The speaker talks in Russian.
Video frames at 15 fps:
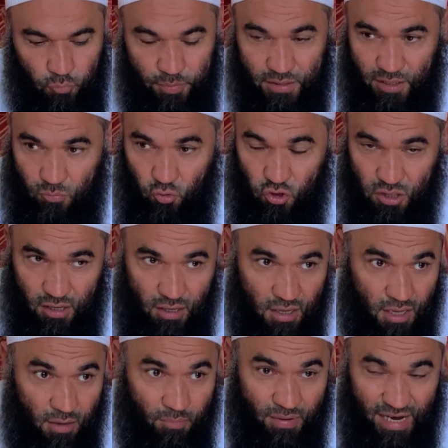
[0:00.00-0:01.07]
потому что
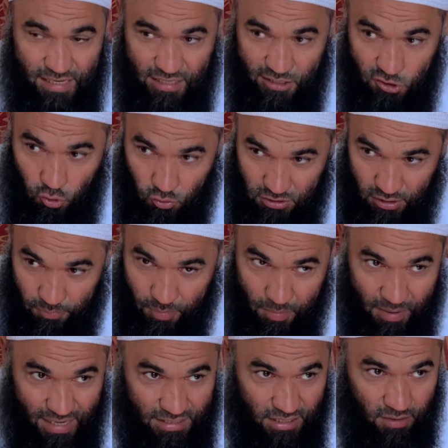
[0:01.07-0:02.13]
братья и сестры по
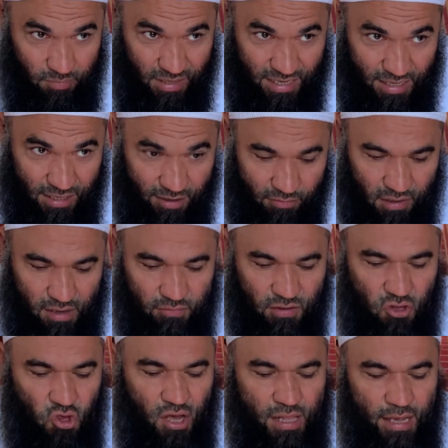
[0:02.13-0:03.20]
матери, мы они говорили в
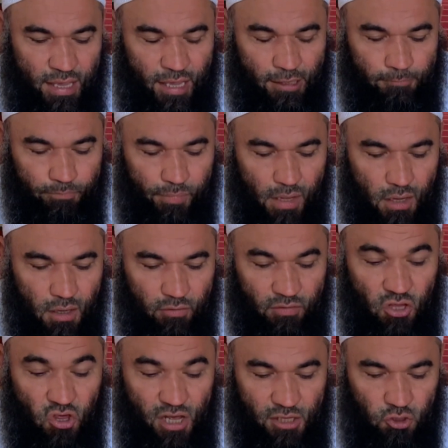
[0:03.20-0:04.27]
начале аят, в
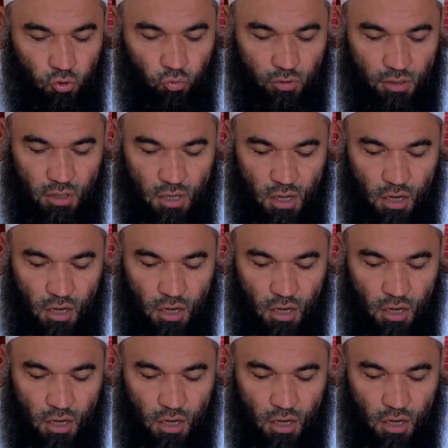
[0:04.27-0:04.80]
начале суры.